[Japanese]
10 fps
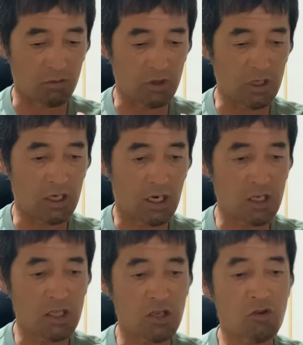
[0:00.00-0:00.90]
いい感
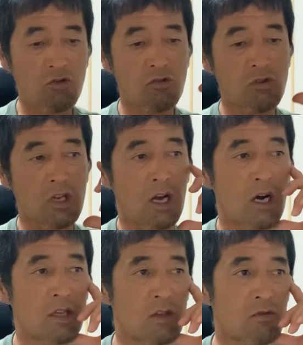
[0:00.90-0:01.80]
じに縮小して
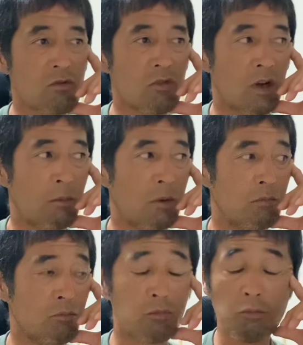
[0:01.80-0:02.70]
管理するというのが、ま
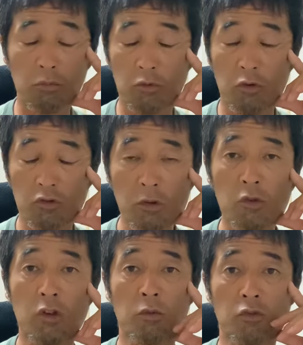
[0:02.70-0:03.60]
あ、そ
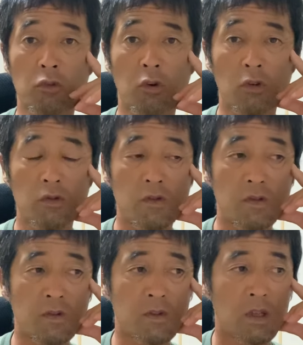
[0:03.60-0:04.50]
もそもその、
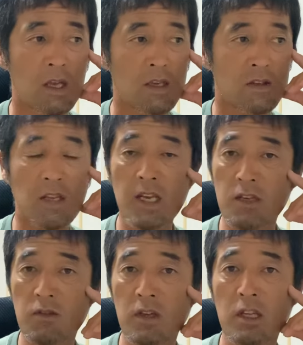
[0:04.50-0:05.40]
性
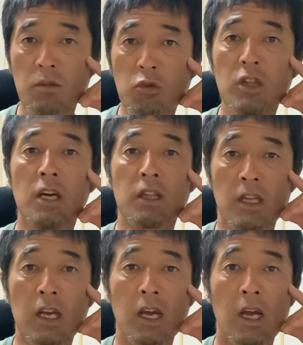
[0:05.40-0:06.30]
質的に無理なん
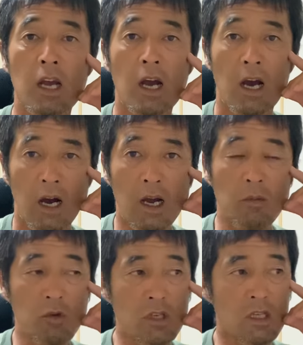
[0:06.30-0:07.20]
でね、はい、
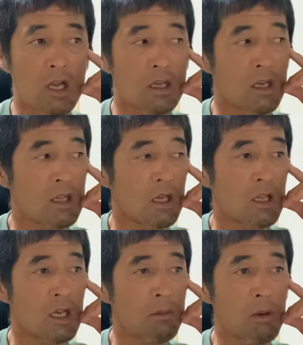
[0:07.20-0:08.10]
もし大変なん
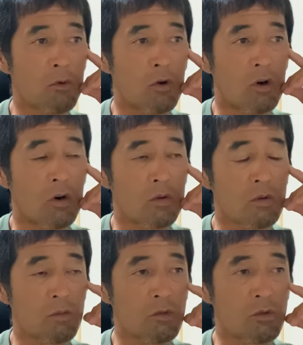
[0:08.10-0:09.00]
であればも
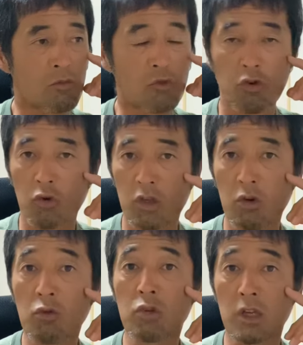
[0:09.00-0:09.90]
う、不要を引っ
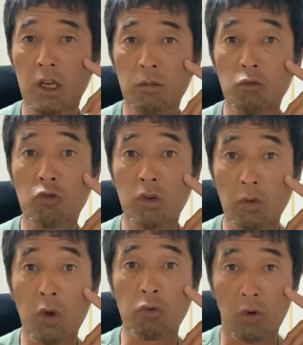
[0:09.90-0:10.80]
こ抜いてね、無垢毛
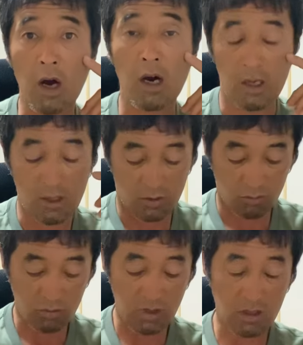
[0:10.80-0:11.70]
植えるとか、
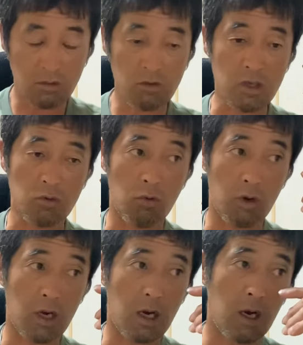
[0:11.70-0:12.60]
そういう選択肢の
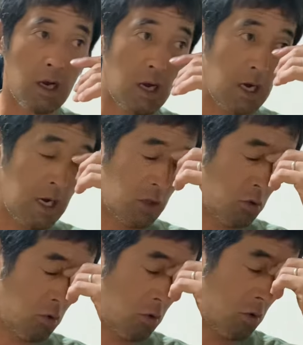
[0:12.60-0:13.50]
方が、あ
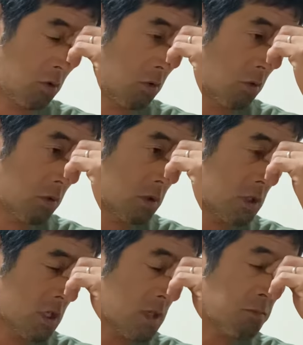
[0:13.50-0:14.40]

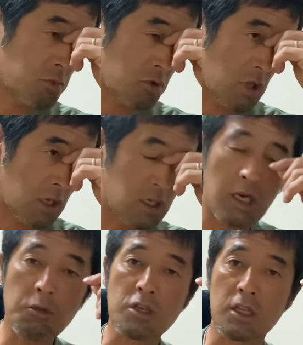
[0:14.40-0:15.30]
のー、シンプルでいい
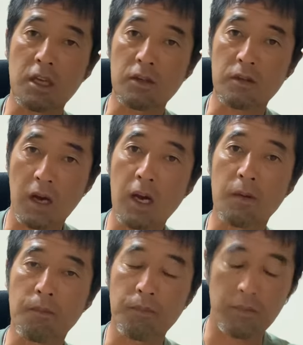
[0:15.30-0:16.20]
かもしれないです。は
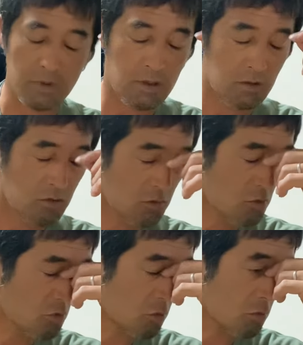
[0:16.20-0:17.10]
い。と
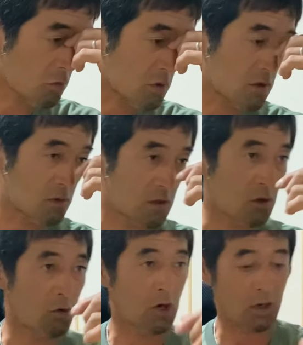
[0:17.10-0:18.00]
いうことをです
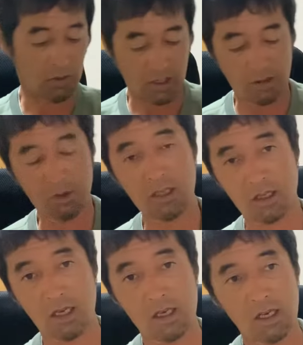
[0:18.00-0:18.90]
ね、今回は。はい。また
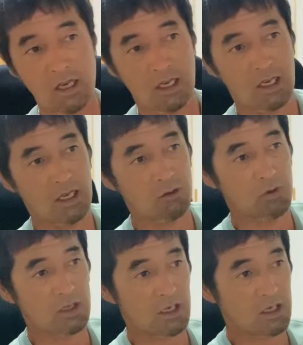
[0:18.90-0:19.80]
ね、えー、
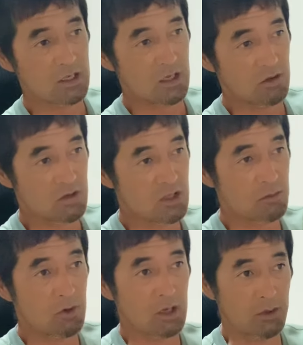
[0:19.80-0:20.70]
植木屋健チャンネル
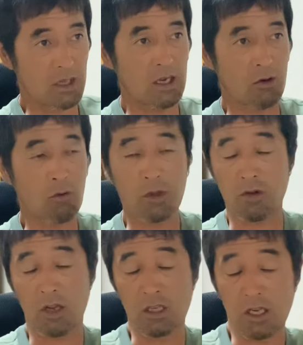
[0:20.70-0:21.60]
質問あればね、
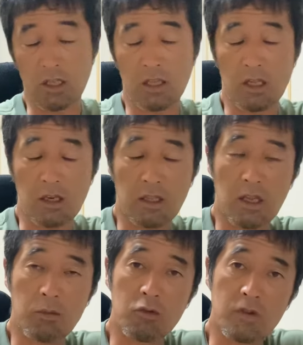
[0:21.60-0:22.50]
コメント欄に入れていただけ
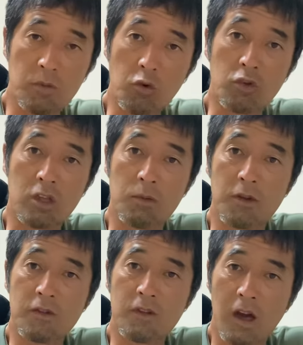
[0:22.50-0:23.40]
たら僕全部答えて
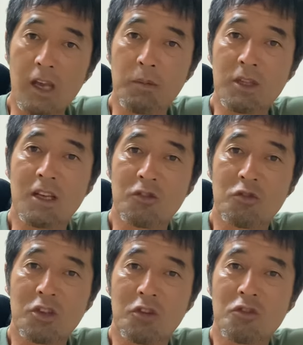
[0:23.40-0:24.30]
ますんで、はい。またそ
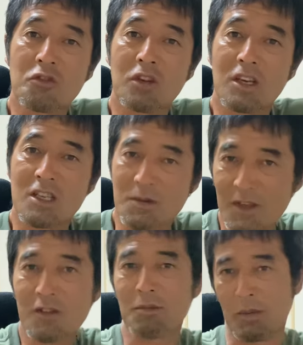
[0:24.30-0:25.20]
の時よろしくお願いし
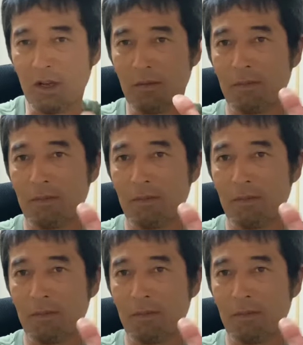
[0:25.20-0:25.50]
ます。バイバイ。